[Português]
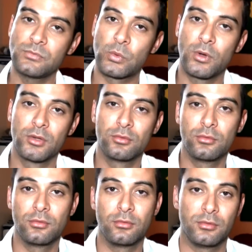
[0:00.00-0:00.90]

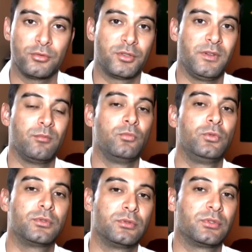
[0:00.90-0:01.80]
quando eu tiver
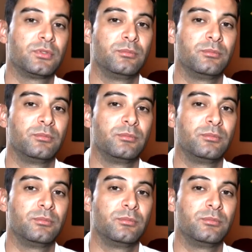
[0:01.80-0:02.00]
muitos,